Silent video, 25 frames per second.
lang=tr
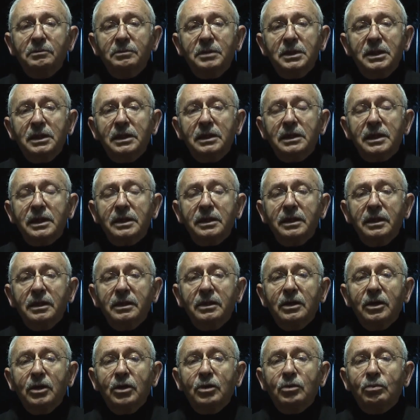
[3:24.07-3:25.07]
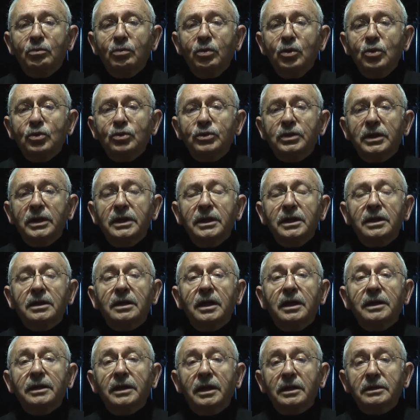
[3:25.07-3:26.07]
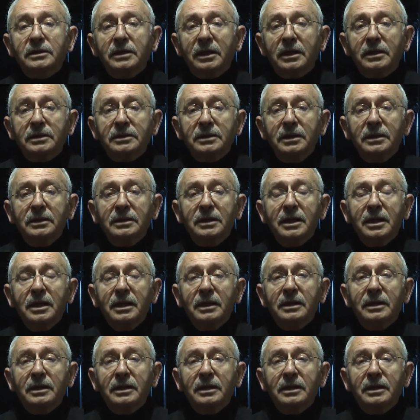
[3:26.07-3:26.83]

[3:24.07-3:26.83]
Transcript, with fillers: birileri bu ülkenin kaynaklarının